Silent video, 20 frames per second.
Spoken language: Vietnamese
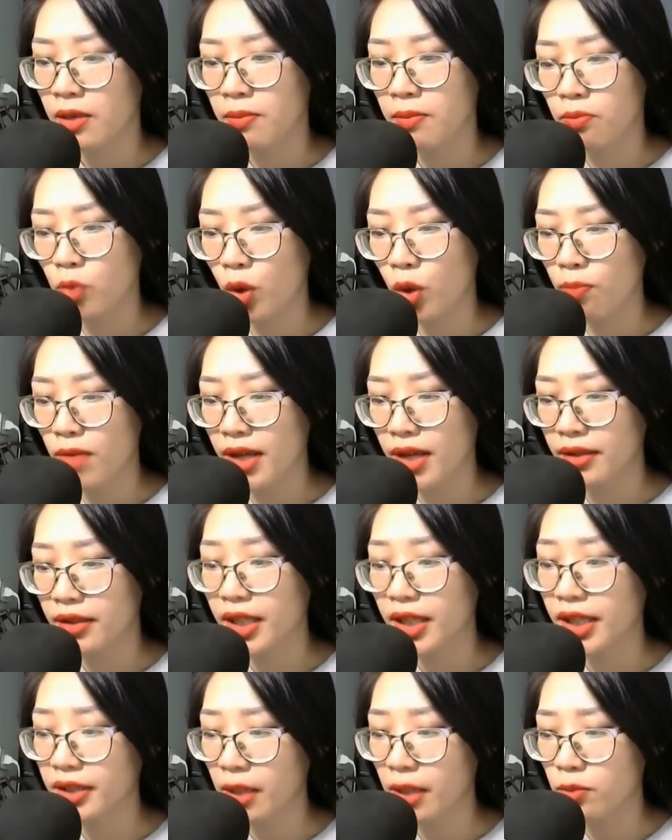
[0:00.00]
Một bên
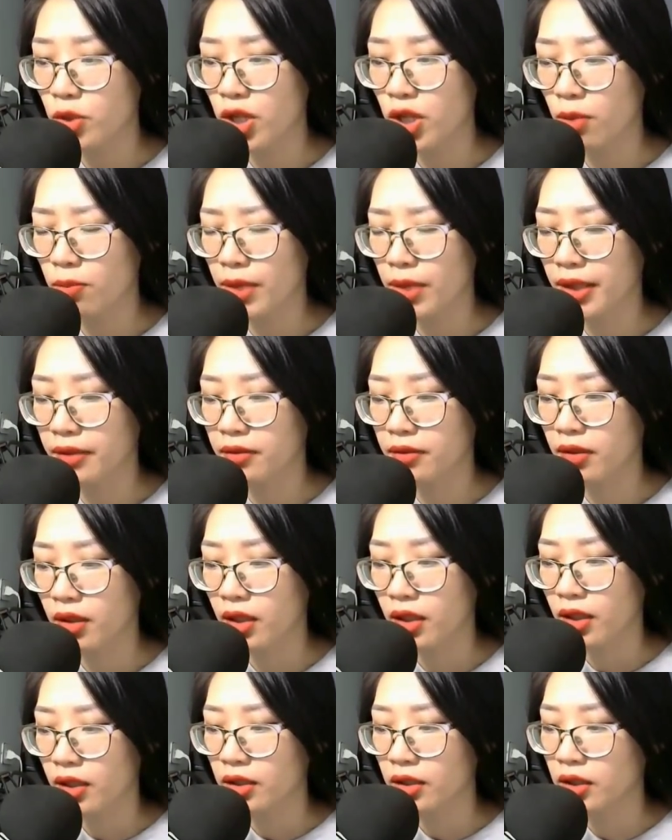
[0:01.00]
thì thầm trong miệng,
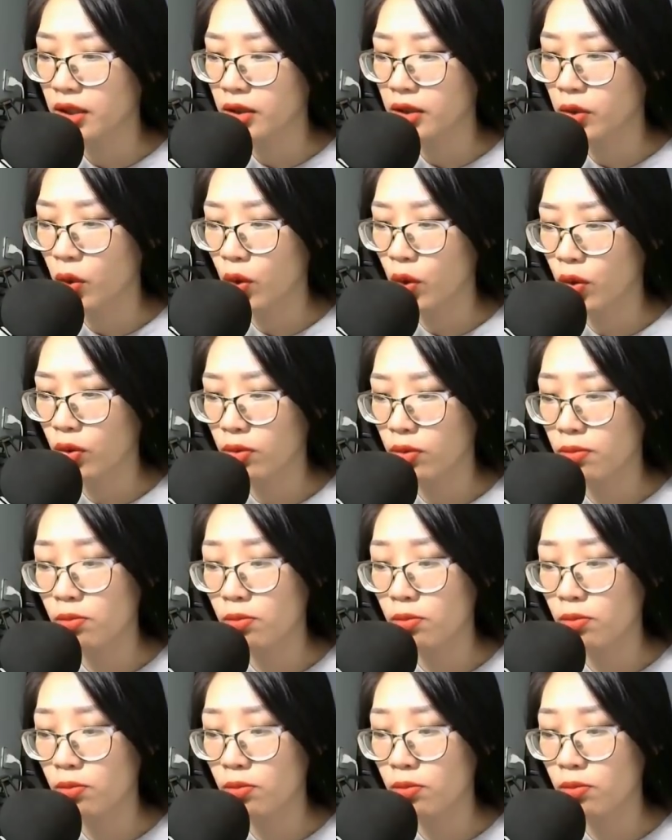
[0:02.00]
tự hồ